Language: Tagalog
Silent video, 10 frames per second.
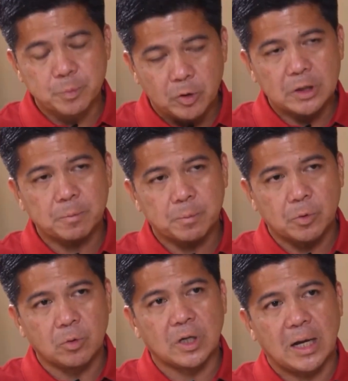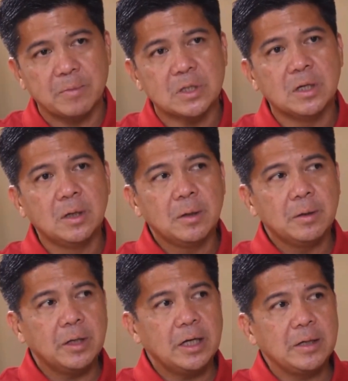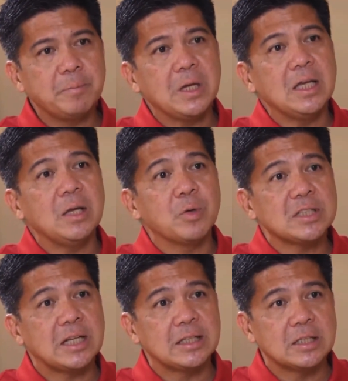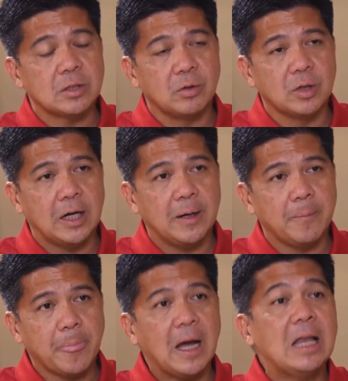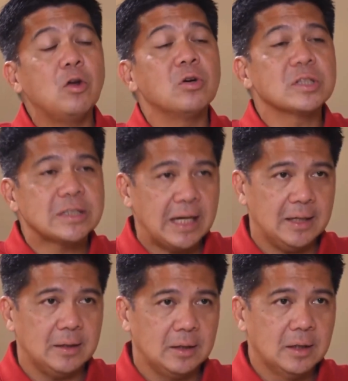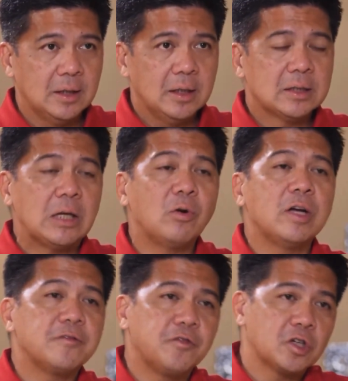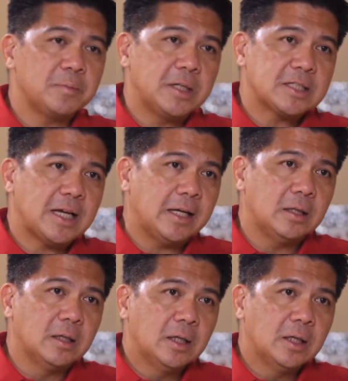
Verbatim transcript: sport programs, eh may iwas natin sa droga. Alongside the law enforcement side,